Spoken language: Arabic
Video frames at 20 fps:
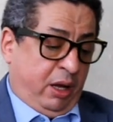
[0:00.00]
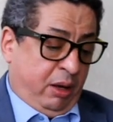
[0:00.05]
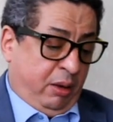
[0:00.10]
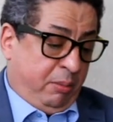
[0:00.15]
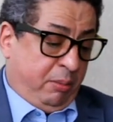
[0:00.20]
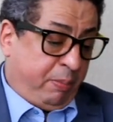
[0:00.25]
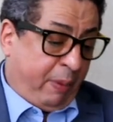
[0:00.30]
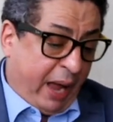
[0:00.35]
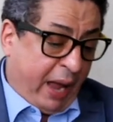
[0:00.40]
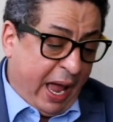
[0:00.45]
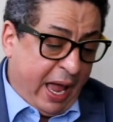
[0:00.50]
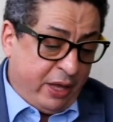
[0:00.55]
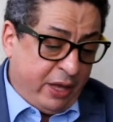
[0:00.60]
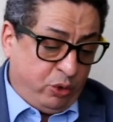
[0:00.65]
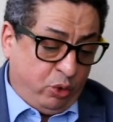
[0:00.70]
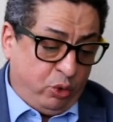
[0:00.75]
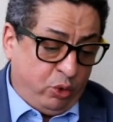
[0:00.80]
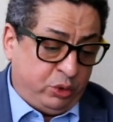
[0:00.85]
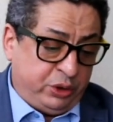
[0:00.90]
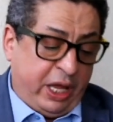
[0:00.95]

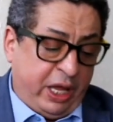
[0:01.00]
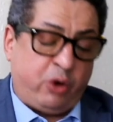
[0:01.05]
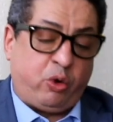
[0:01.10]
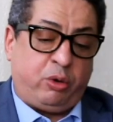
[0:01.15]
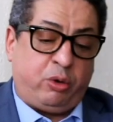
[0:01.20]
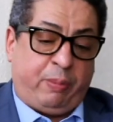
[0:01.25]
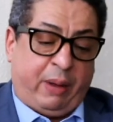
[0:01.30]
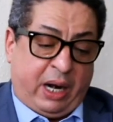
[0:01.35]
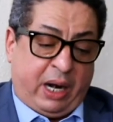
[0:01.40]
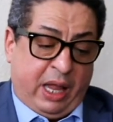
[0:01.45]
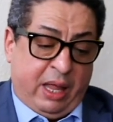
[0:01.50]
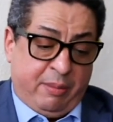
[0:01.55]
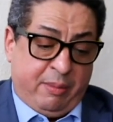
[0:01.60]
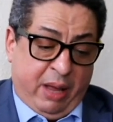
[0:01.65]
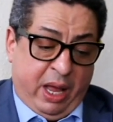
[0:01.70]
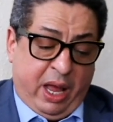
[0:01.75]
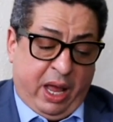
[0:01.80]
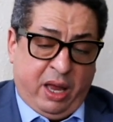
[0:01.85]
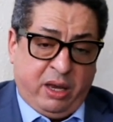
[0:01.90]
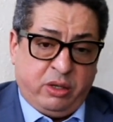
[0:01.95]
بقانون داروا
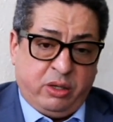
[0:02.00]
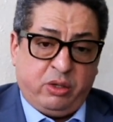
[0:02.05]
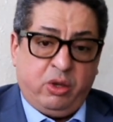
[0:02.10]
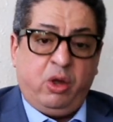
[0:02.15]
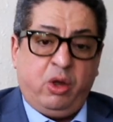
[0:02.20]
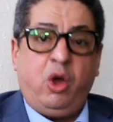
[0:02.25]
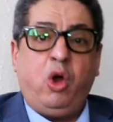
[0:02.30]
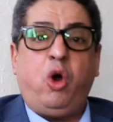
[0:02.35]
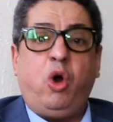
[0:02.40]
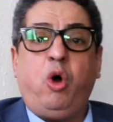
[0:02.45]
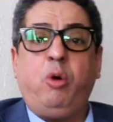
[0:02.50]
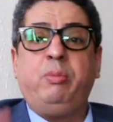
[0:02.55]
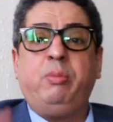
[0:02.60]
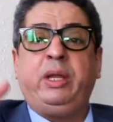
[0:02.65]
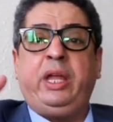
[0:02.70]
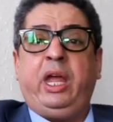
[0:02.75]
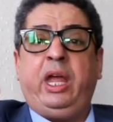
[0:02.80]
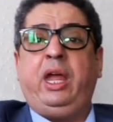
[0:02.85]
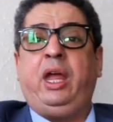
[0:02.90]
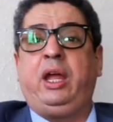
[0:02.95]
البرلمان
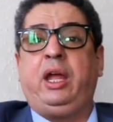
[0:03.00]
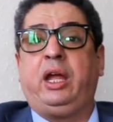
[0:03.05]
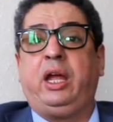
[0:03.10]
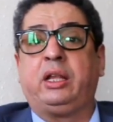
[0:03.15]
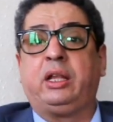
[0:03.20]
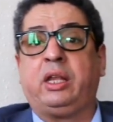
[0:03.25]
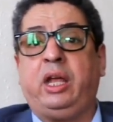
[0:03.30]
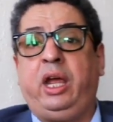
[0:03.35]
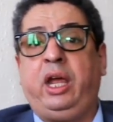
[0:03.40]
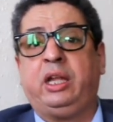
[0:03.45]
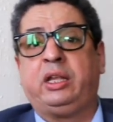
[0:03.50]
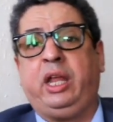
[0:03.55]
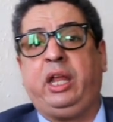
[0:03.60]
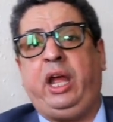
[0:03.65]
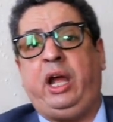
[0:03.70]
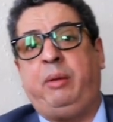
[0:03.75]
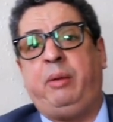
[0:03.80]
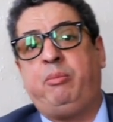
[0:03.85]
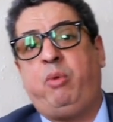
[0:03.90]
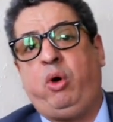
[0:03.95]
وملي
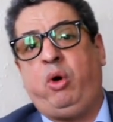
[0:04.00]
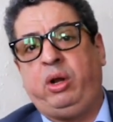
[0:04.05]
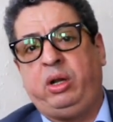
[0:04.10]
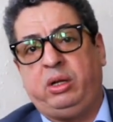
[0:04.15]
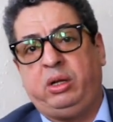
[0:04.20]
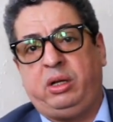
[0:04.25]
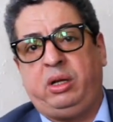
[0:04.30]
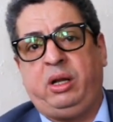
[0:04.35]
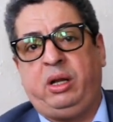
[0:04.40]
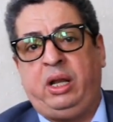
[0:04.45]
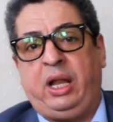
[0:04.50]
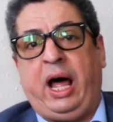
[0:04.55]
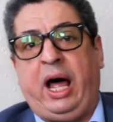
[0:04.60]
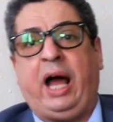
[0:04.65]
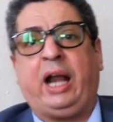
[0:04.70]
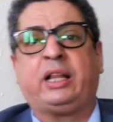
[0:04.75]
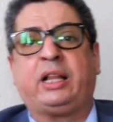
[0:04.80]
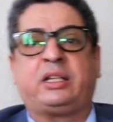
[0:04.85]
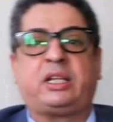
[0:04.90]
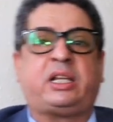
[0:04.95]
يضيع مول
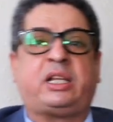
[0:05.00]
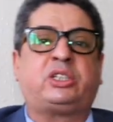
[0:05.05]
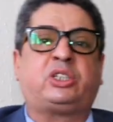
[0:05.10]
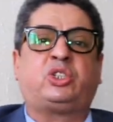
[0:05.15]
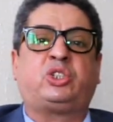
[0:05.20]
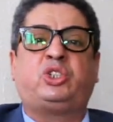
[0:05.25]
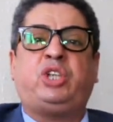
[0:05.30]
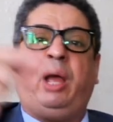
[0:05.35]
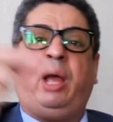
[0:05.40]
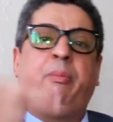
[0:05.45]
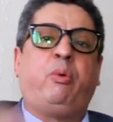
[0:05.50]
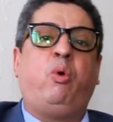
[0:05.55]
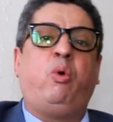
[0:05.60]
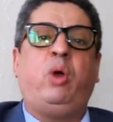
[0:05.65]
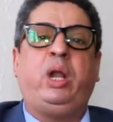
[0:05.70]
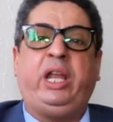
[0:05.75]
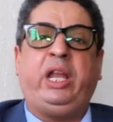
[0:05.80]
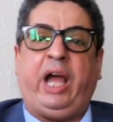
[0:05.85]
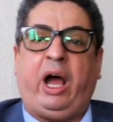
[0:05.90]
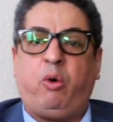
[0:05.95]
الارض خص الشعب هو
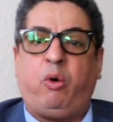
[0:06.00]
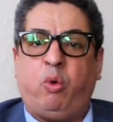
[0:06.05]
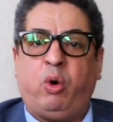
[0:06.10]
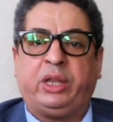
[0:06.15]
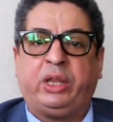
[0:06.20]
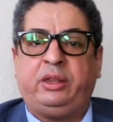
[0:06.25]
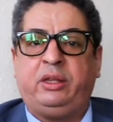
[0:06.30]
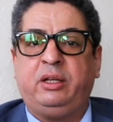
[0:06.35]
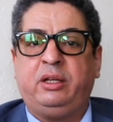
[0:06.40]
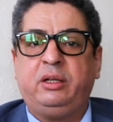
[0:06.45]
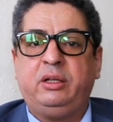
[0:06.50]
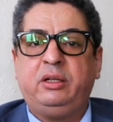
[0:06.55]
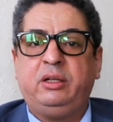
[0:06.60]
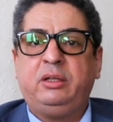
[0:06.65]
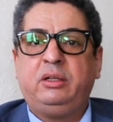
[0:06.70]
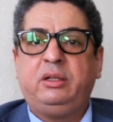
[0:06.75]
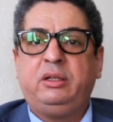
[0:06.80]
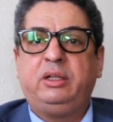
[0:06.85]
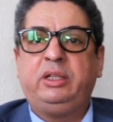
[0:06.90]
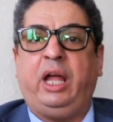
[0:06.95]
اللي يعوض
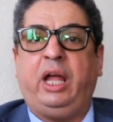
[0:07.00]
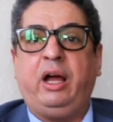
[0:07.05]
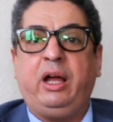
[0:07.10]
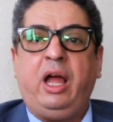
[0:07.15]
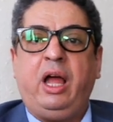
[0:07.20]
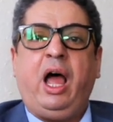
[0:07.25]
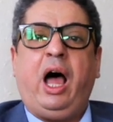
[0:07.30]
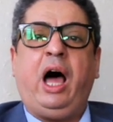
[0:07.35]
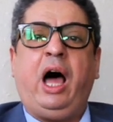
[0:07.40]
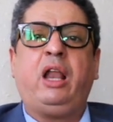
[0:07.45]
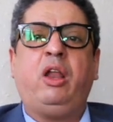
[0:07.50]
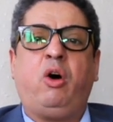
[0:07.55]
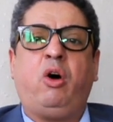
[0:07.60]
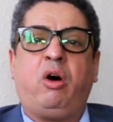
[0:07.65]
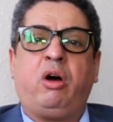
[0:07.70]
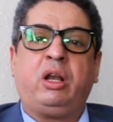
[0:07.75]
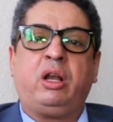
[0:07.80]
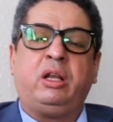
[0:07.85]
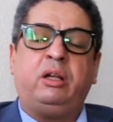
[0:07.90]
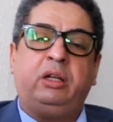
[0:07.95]

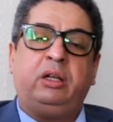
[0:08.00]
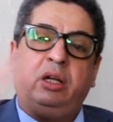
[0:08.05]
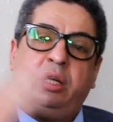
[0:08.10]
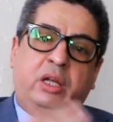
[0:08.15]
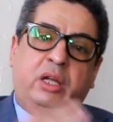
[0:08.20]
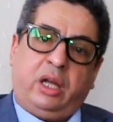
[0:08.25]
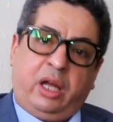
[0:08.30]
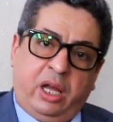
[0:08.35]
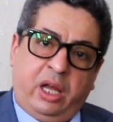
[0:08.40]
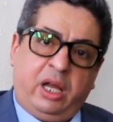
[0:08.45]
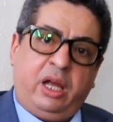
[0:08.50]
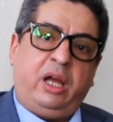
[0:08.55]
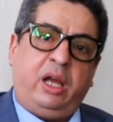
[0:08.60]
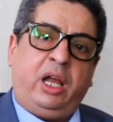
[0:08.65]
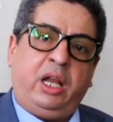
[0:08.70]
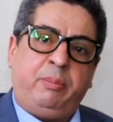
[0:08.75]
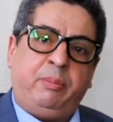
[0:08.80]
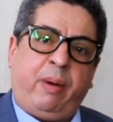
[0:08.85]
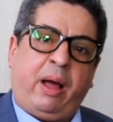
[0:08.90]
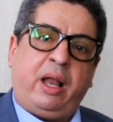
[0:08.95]
الو آه،
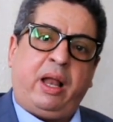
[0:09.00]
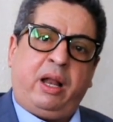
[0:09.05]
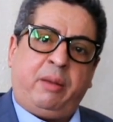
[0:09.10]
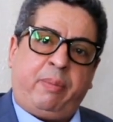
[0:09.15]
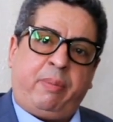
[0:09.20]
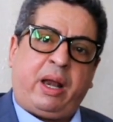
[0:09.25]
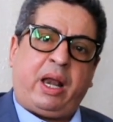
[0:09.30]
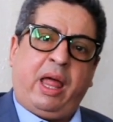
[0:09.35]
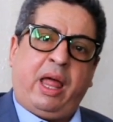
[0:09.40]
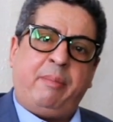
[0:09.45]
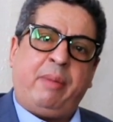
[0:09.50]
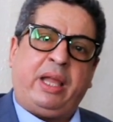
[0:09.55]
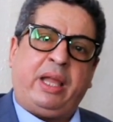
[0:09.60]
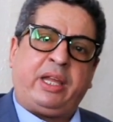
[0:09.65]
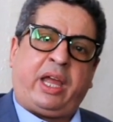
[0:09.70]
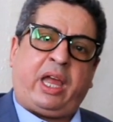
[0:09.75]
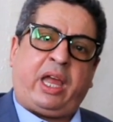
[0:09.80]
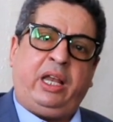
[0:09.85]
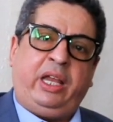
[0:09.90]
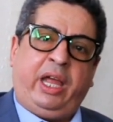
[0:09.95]
البرلمان
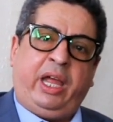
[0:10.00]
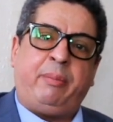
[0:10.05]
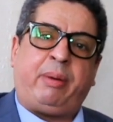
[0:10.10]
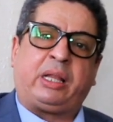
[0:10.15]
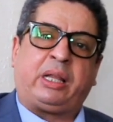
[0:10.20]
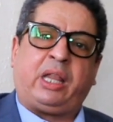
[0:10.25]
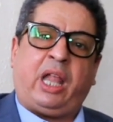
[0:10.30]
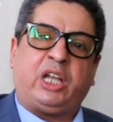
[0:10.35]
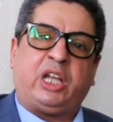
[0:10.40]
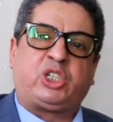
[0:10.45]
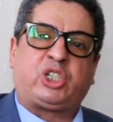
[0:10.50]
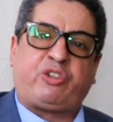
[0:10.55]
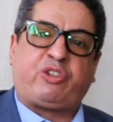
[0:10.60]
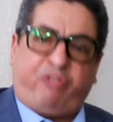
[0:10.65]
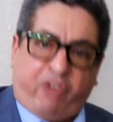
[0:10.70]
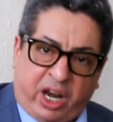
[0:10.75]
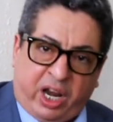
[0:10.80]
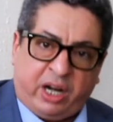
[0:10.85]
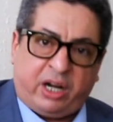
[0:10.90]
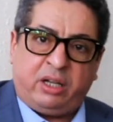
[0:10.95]
يخلي عباد الله
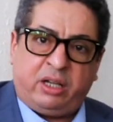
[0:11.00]
تشفر